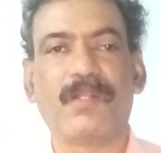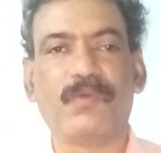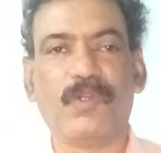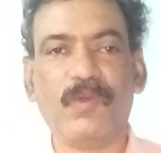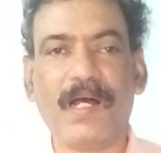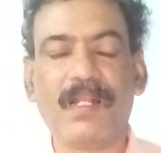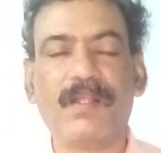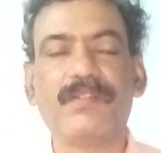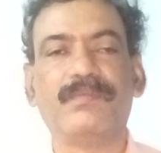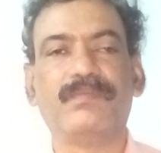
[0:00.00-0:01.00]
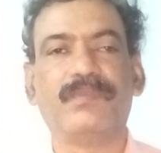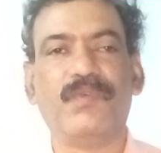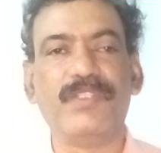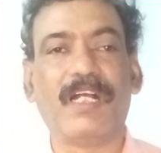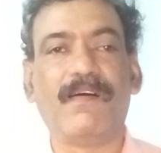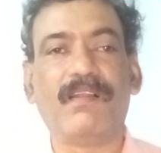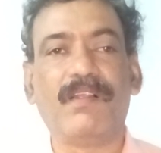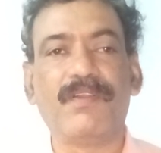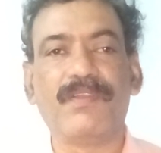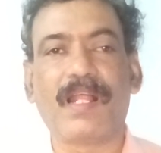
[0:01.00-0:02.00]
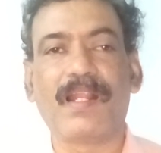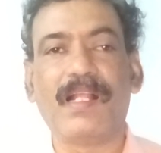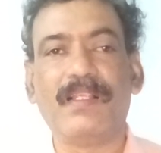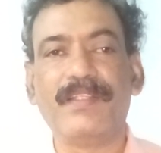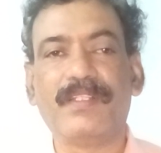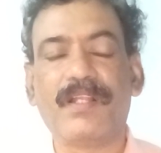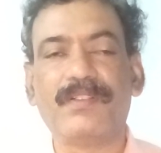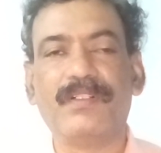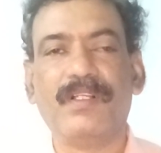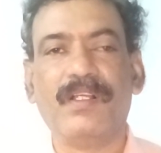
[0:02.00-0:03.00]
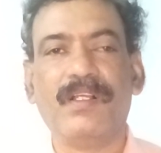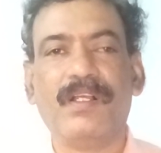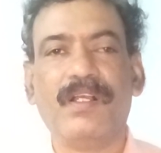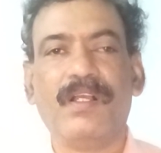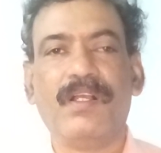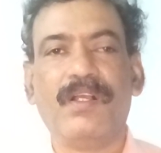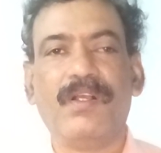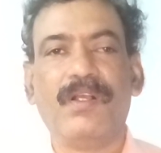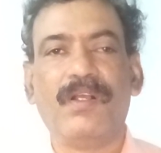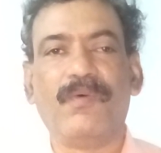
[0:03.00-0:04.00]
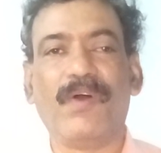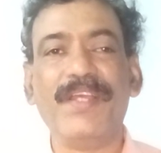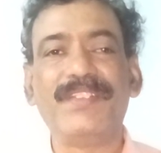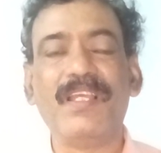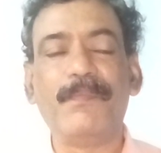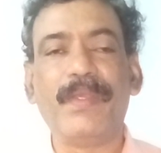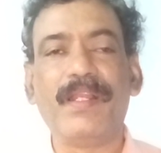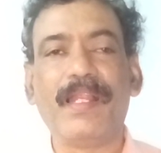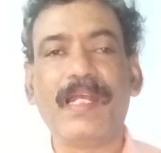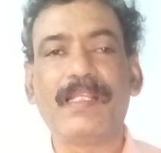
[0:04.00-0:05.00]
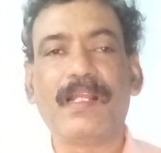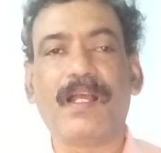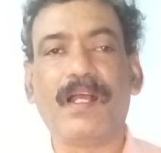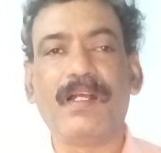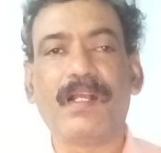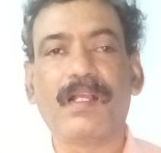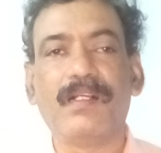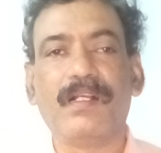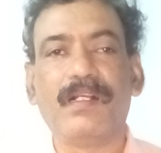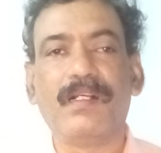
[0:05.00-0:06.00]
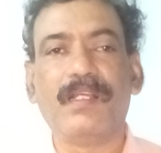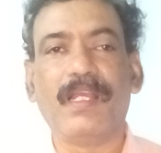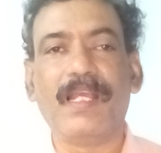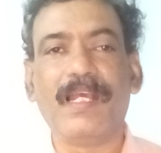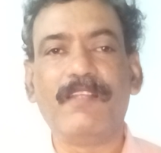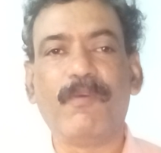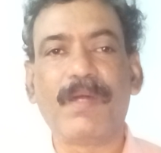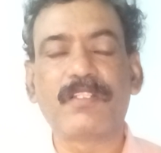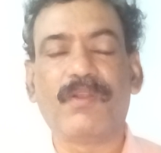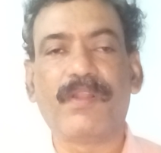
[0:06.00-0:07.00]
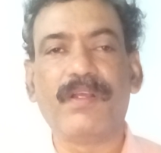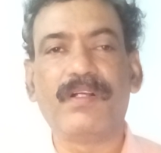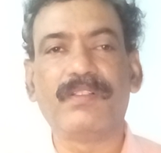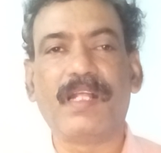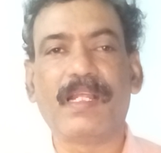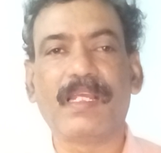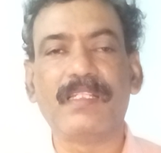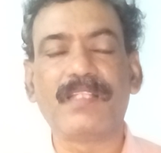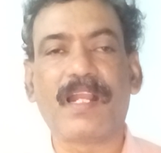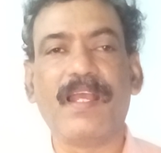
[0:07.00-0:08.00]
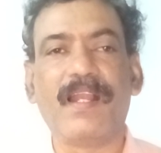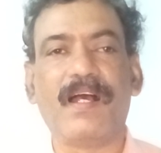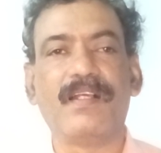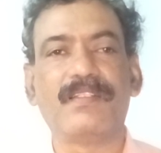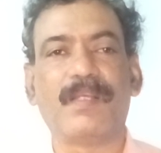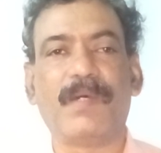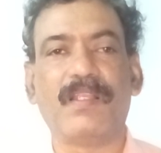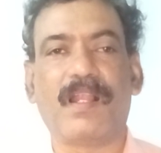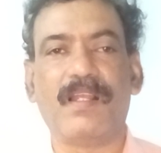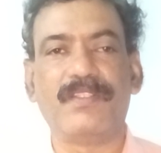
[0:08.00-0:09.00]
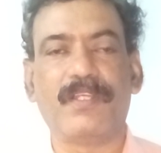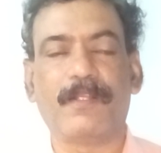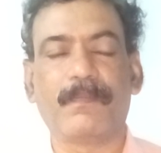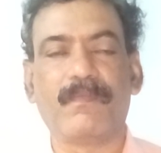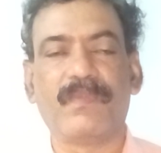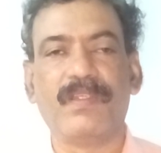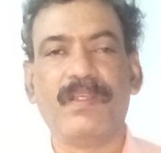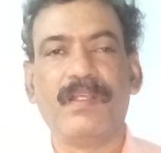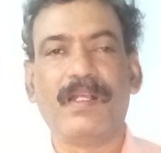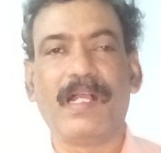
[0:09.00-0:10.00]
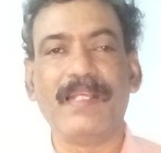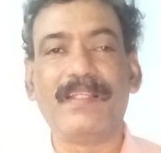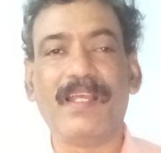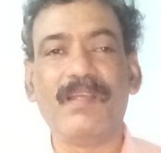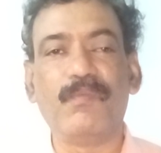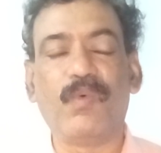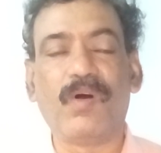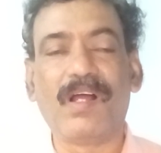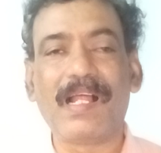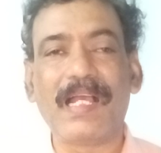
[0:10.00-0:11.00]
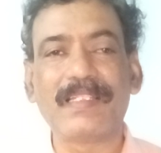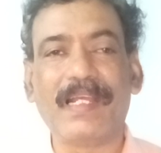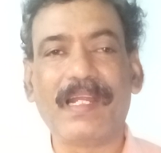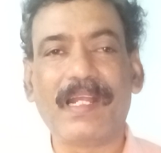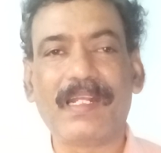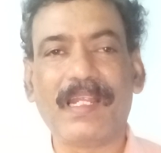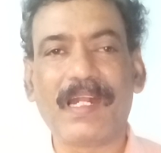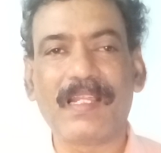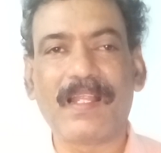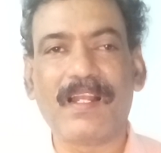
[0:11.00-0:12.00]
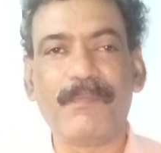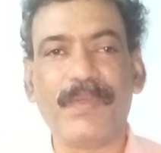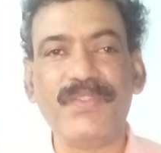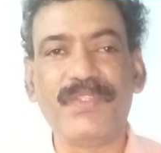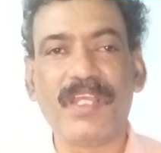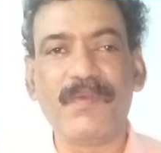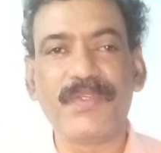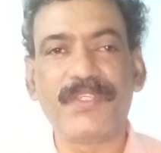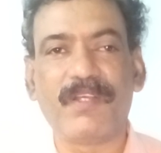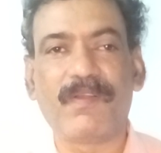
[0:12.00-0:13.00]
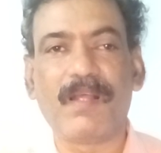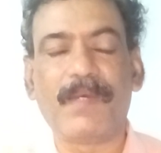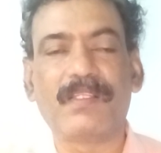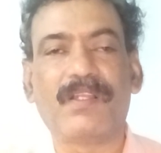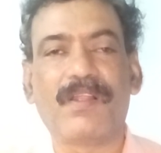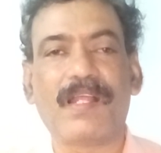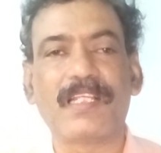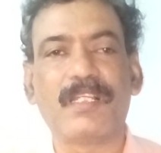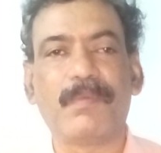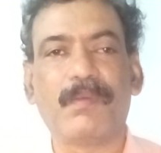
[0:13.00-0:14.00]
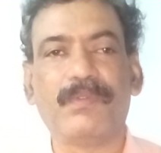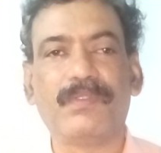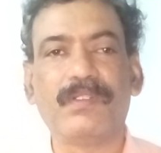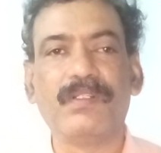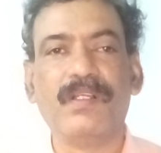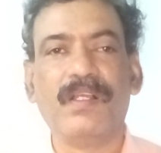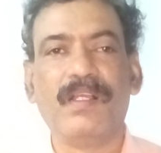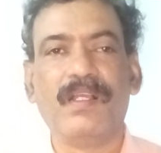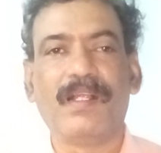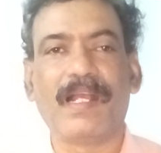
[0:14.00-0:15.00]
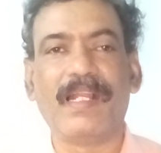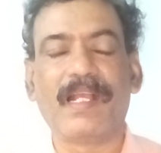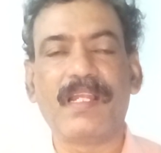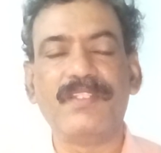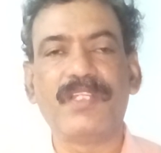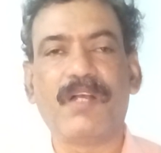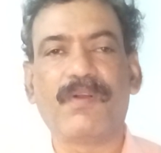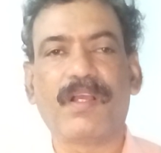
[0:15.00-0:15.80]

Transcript: అటు గుడివాళ్ళలోనూ విజయవాడలోను ధర్నాలు చేశారు వైసీపీ నేతల ఏదైతే విమర్శలు ఉన్నాయో దానికి సరైన సమాధానాలు ఇచ్చారు అయితే బోరా శంకర్ టికెట్ ధరలు పెంచే విషయంలో మాత్రం రాష్ట్ర ప్రభుత్వం కనికరించే